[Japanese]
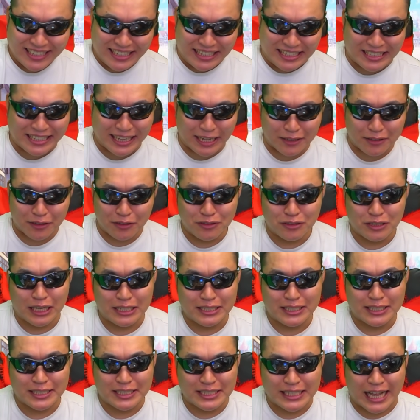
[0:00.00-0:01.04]
来たという感
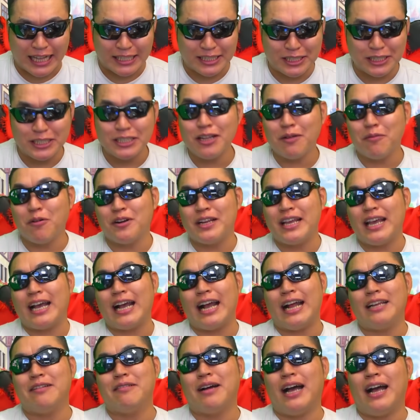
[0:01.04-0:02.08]
じですね。次の盛り上
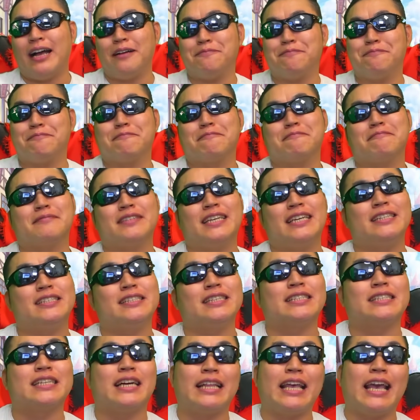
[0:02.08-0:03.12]
がりはいつ
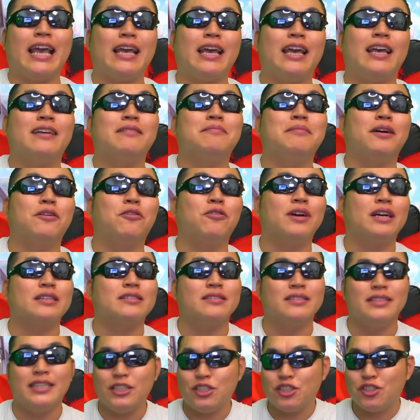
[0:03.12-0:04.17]
ですかね。まあ、5
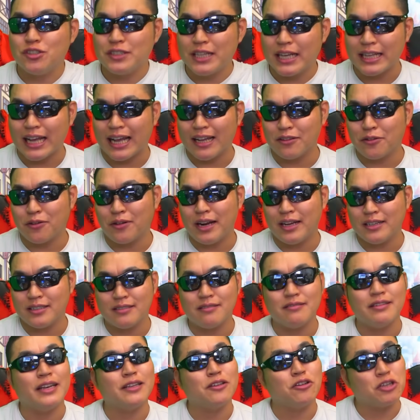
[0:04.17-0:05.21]
月27、
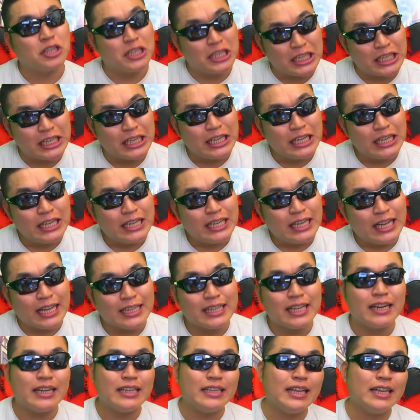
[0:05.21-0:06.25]
ドラクエの日あ
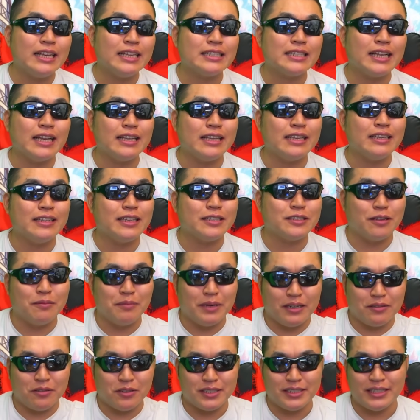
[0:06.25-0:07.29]
たりで最近ですと
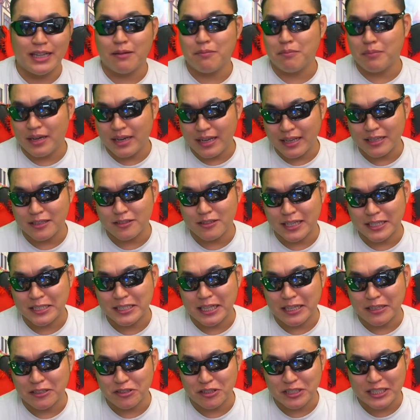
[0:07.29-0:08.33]
毎年ナンバリングが来
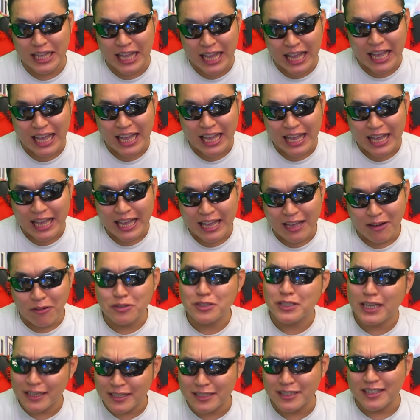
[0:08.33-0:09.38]
てるんで、お
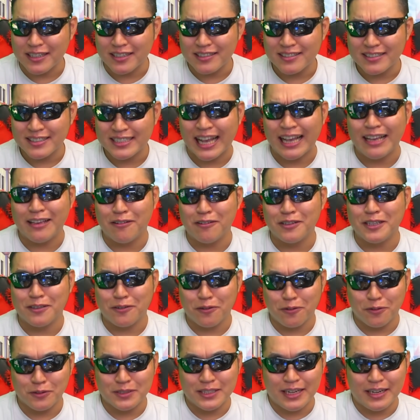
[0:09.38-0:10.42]
そらく最後に
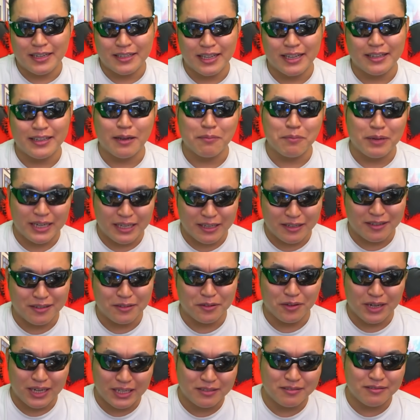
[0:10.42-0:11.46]
残されたナンバリング、
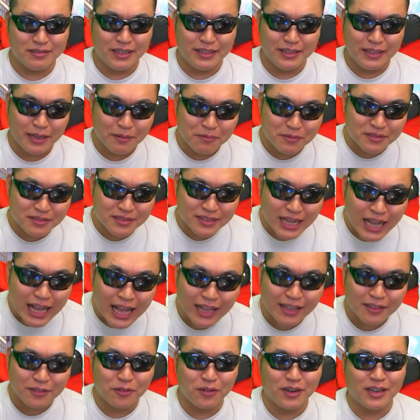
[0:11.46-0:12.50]
ドラクエ11
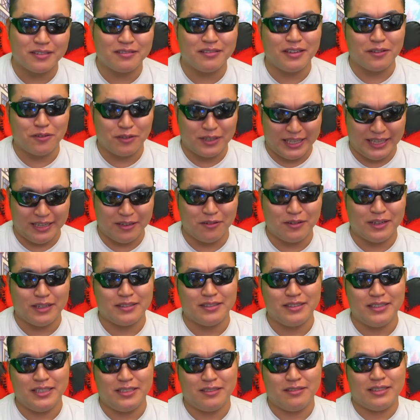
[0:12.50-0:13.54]
がドラクエの日5
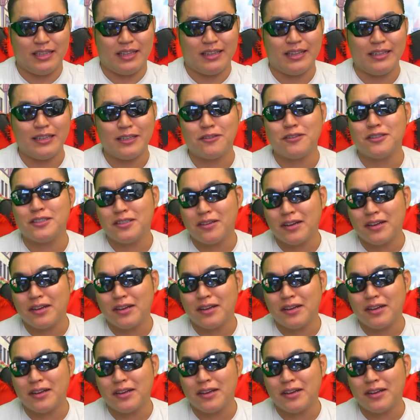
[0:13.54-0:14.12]
月27に来る